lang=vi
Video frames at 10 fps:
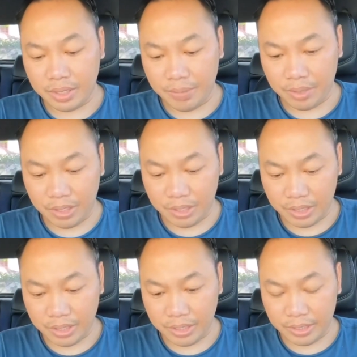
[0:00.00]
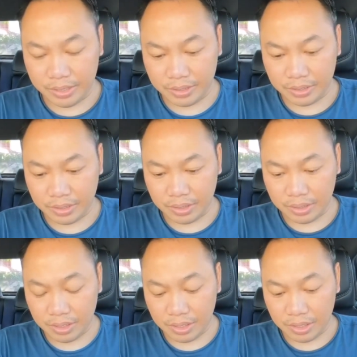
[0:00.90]
để em coi coi à,
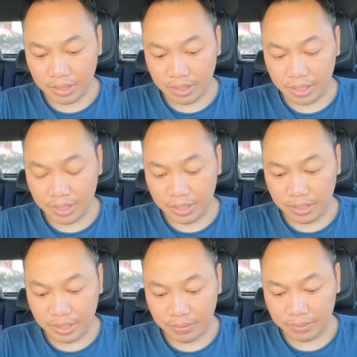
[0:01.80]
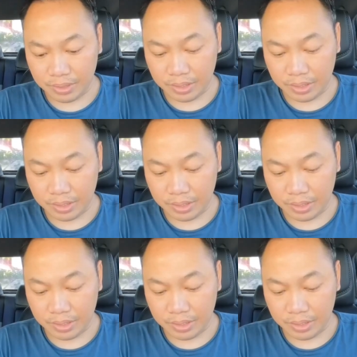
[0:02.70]
có có có cái hình đó không